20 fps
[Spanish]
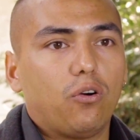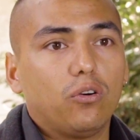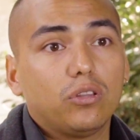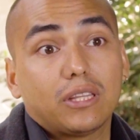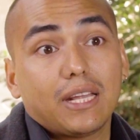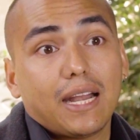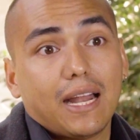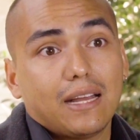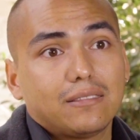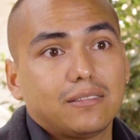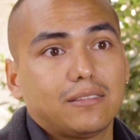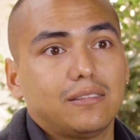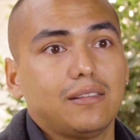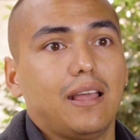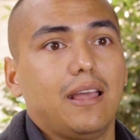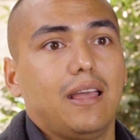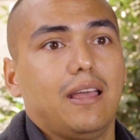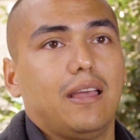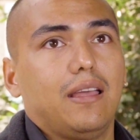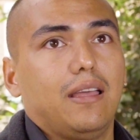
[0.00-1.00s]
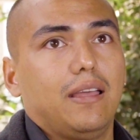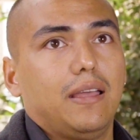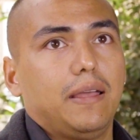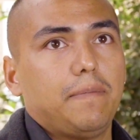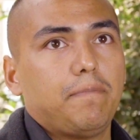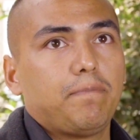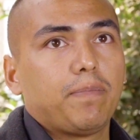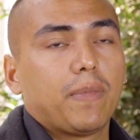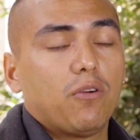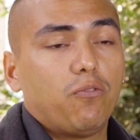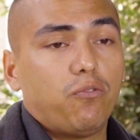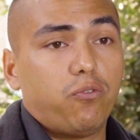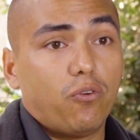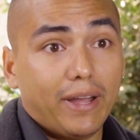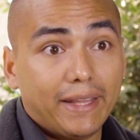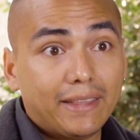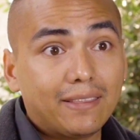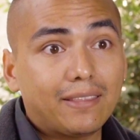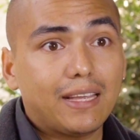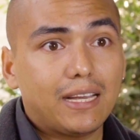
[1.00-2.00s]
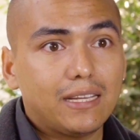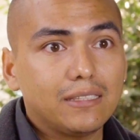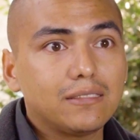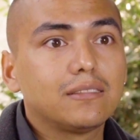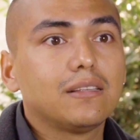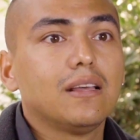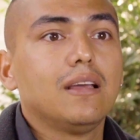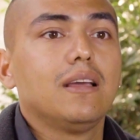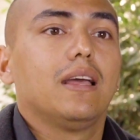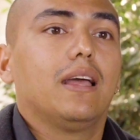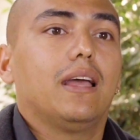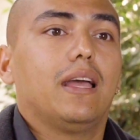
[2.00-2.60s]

otras eh, fuentes,